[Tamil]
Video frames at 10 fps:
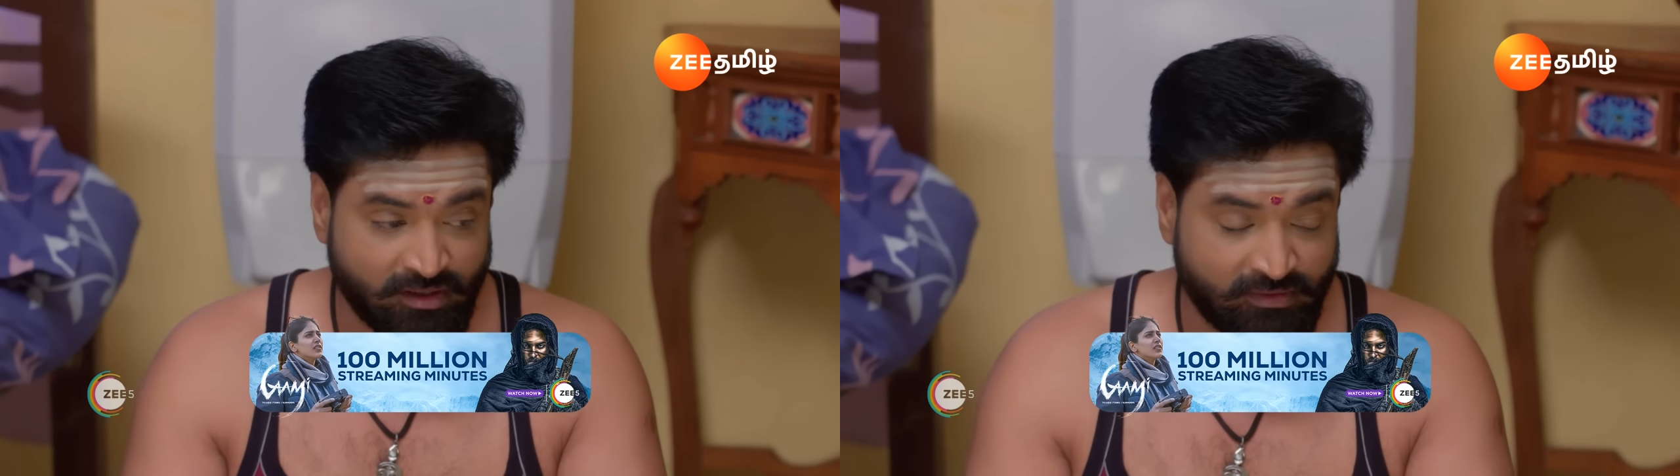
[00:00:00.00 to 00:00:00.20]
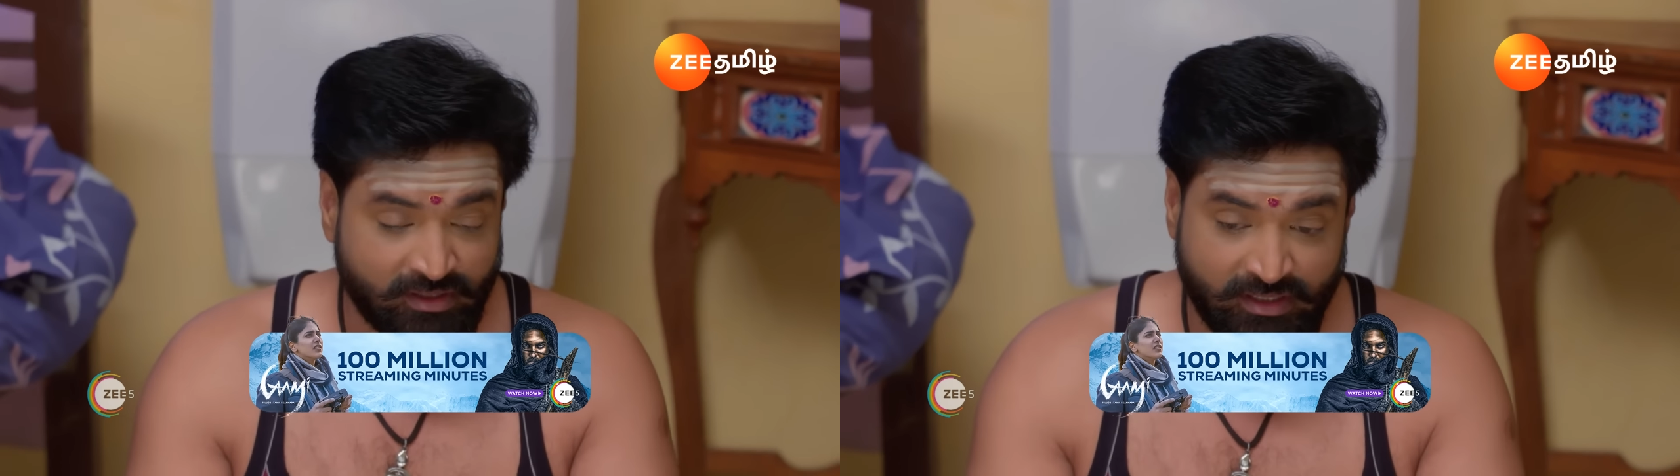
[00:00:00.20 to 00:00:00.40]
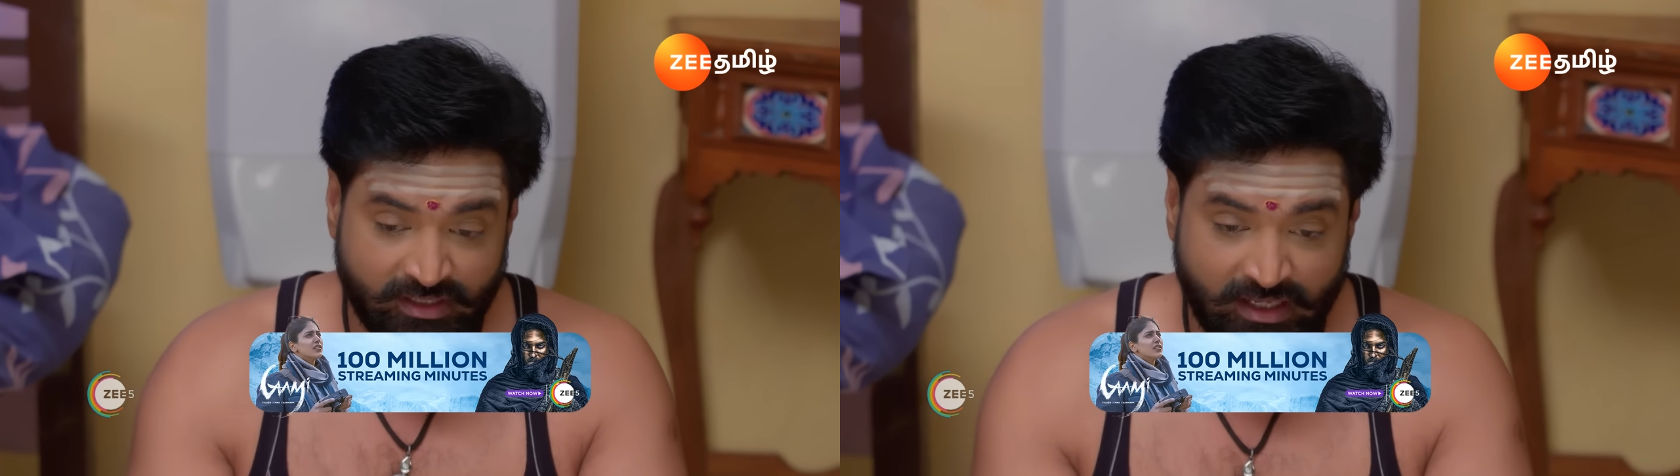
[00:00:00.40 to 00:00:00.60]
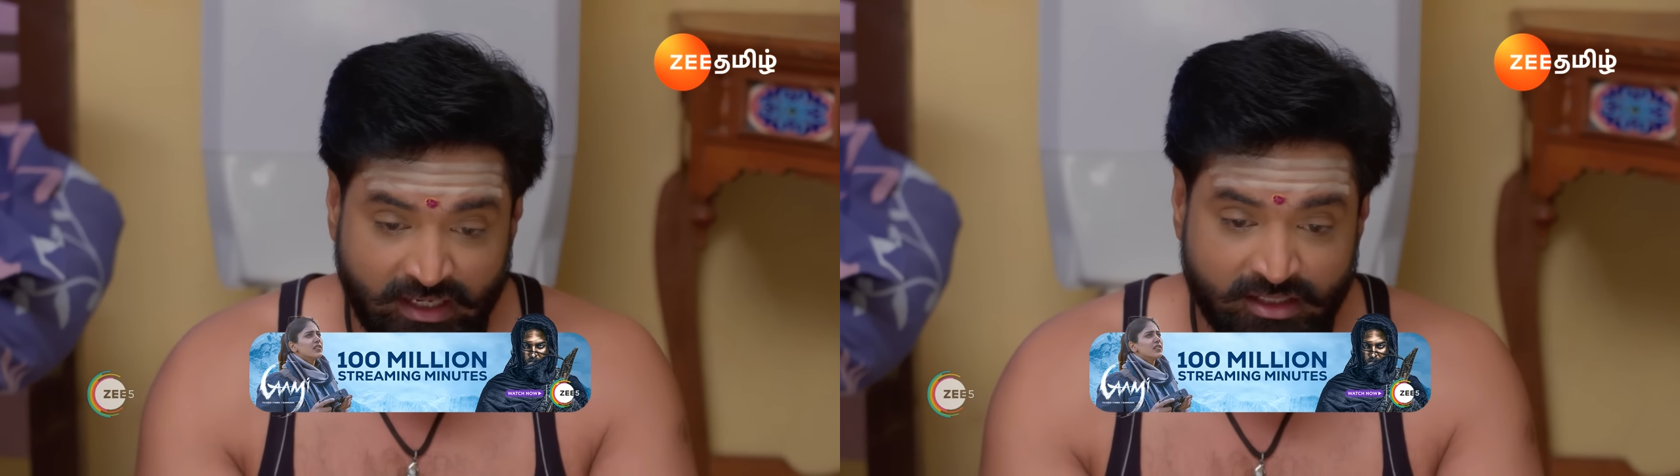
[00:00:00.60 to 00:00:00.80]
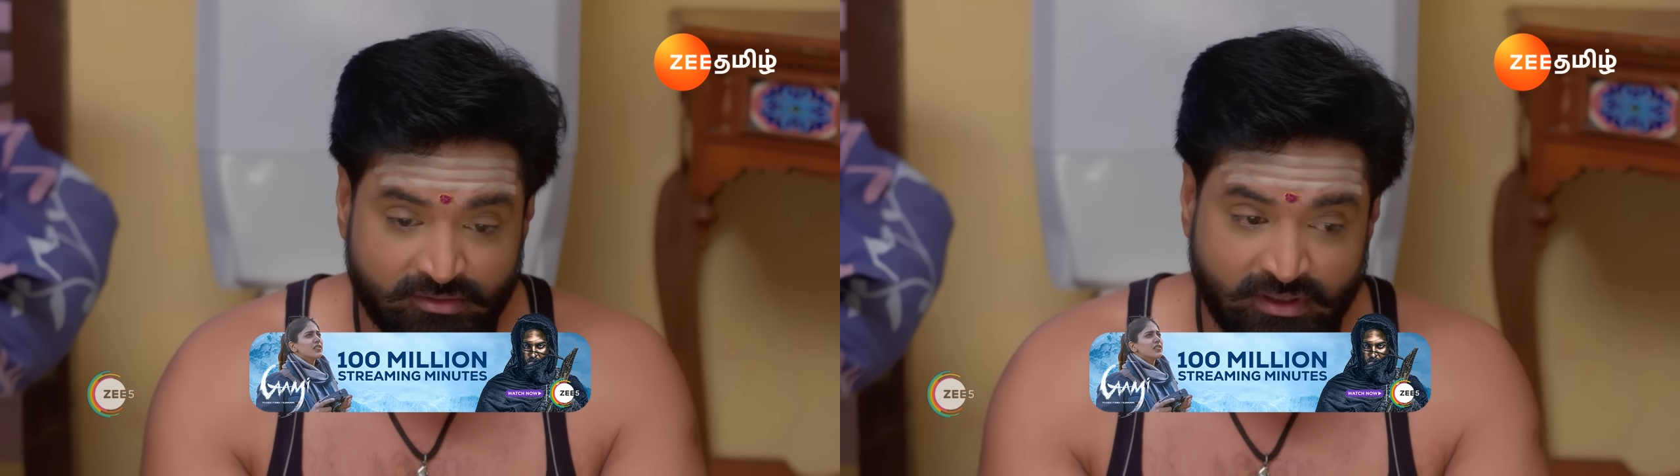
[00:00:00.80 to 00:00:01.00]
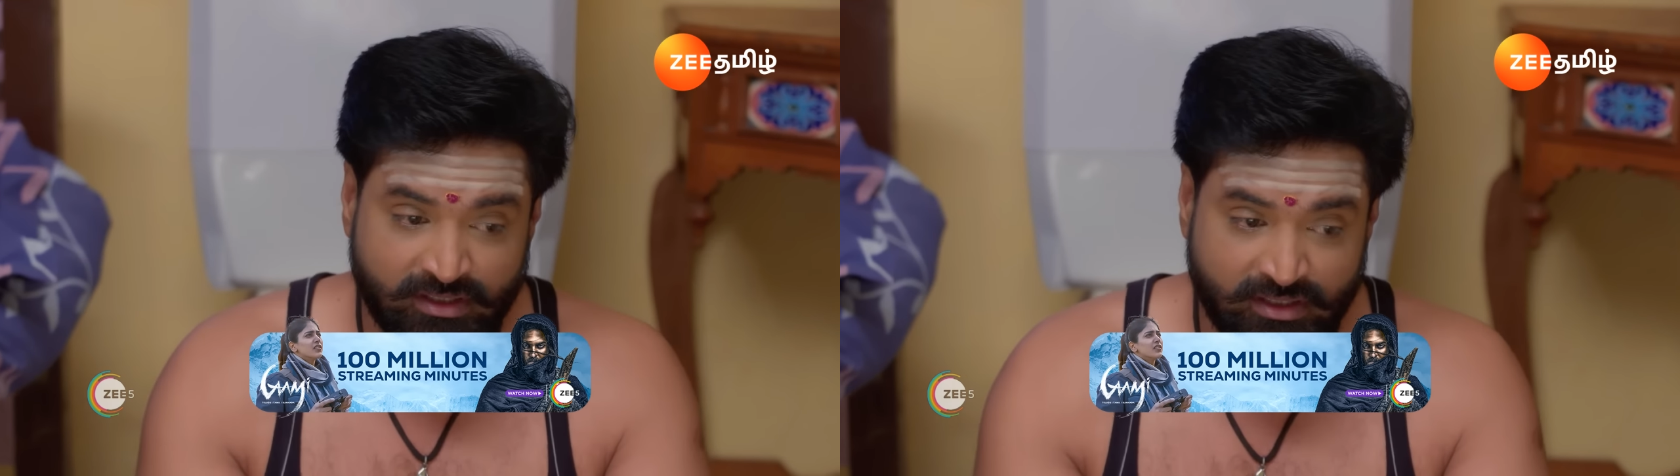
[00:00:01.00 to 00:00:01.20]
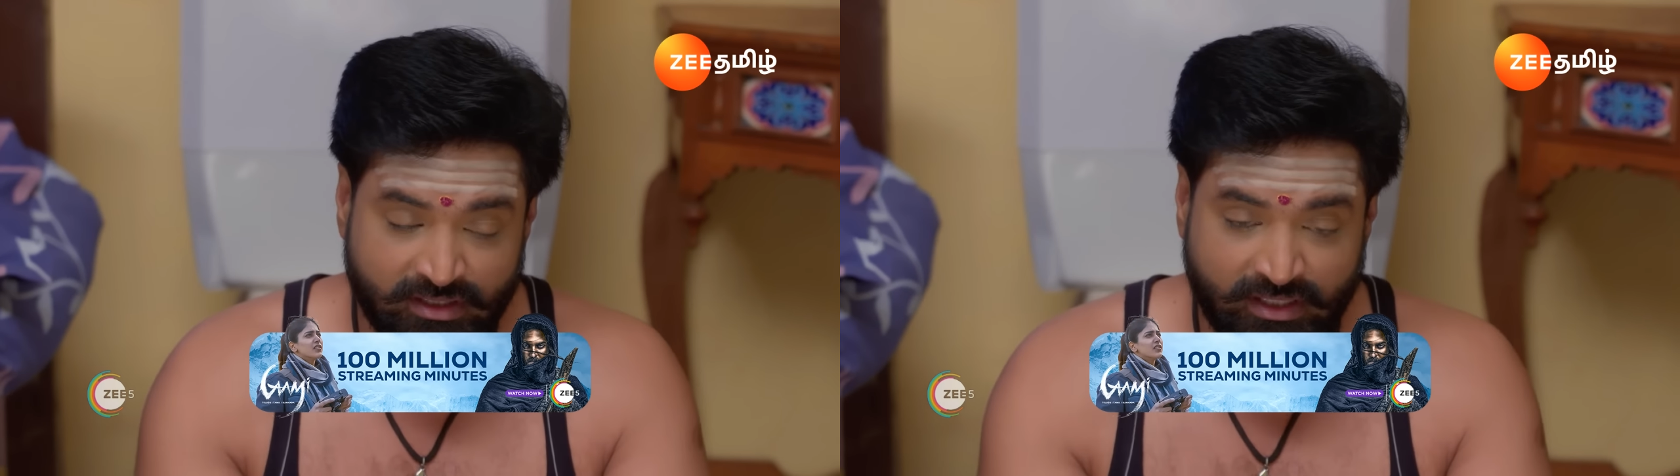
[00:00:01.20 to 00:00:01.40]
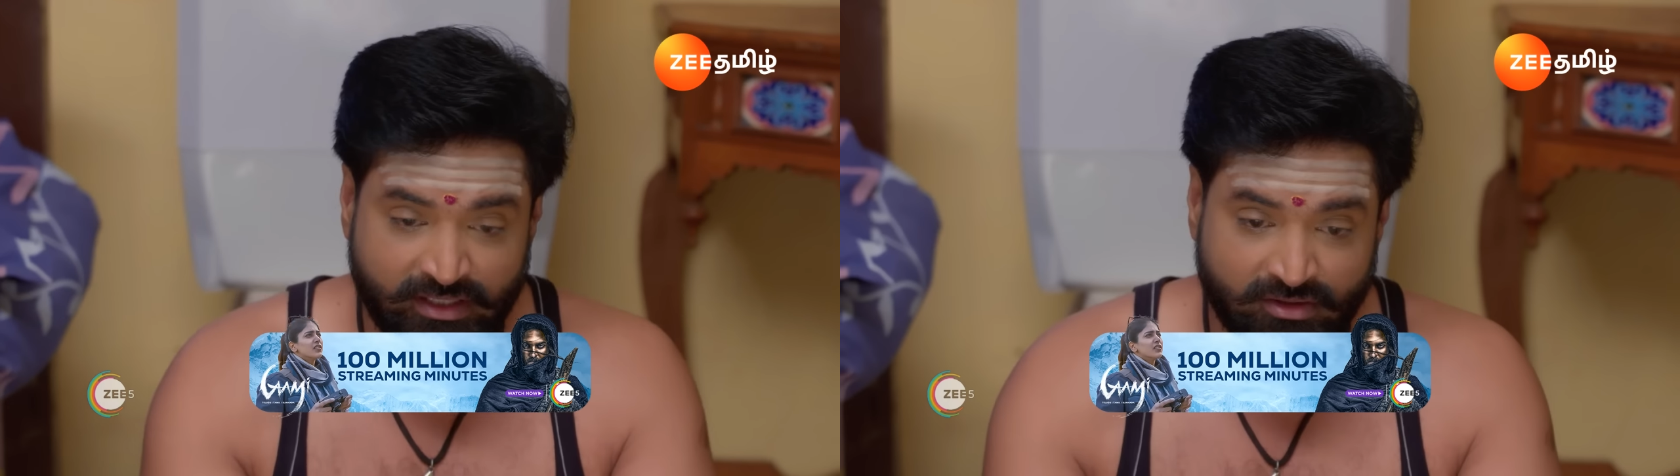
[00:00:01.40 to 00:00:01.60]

அவன் இன்னைக்கு நாலா வார்டுக்கு தண்ணி